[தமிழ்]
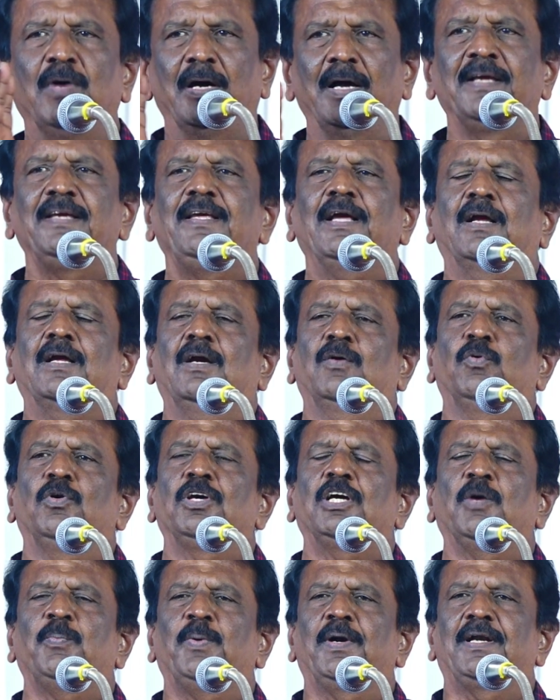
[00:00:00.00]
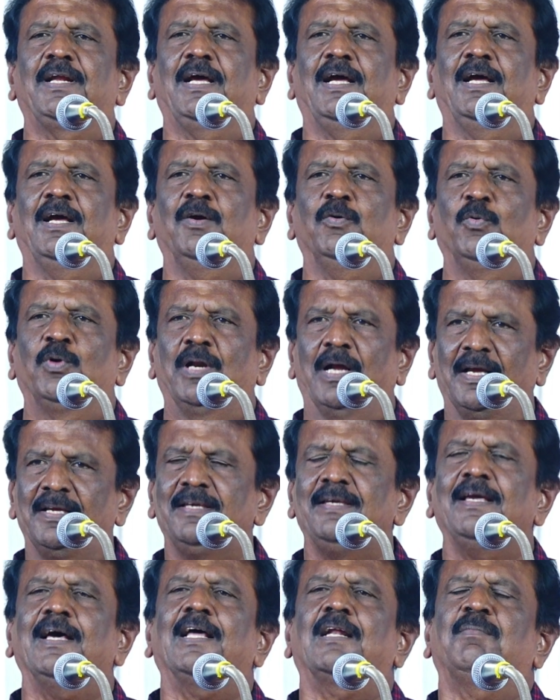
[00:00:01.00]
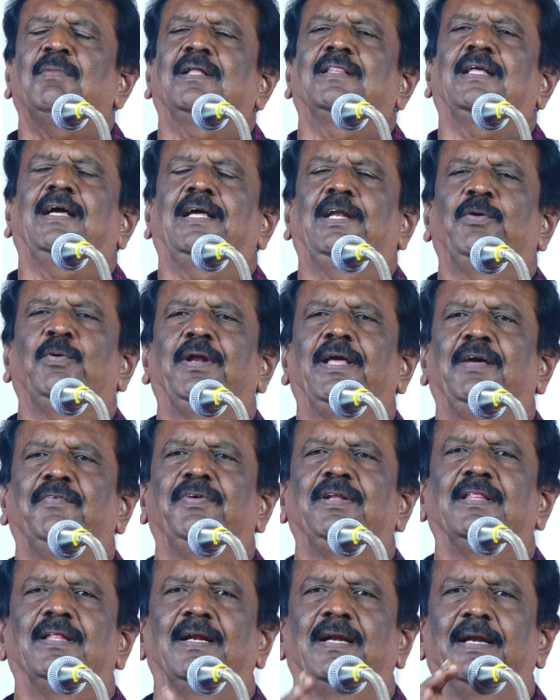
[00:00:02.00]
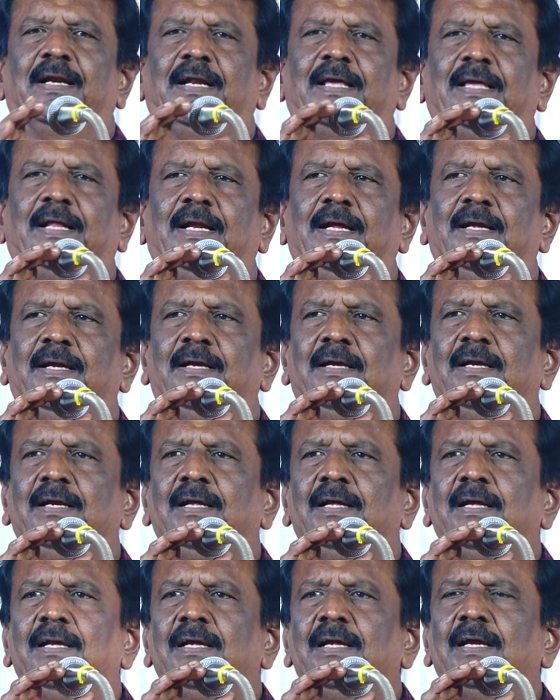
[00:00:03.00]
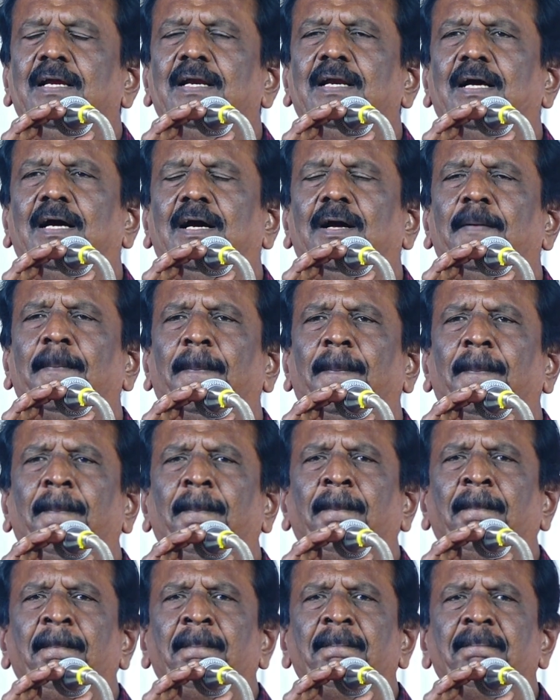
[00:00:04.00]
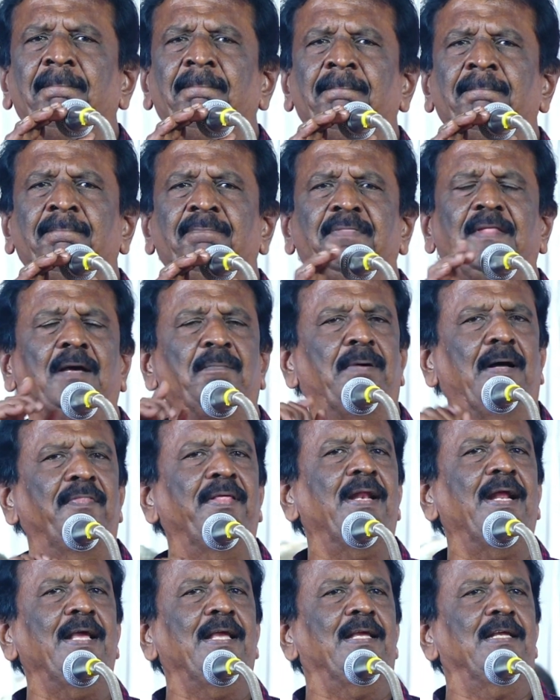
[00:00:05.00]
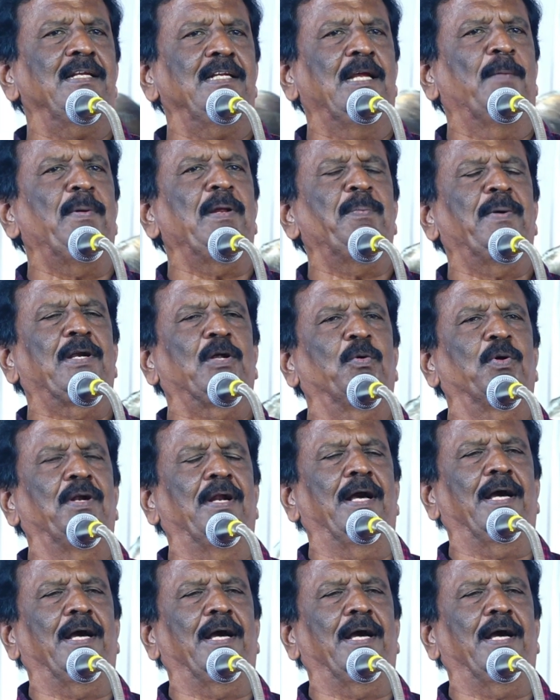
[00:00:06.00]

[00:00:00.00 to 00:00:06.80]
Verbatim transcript: அங்கீ கொடுக்கப்பட்ட ஒரு அங்கீகாரமாக தான் என்னுடைய விருதை நான் நினைக்கிறேன் ஏன்னா இந்த மதுரை எப்படிப்பட்ட ஒரு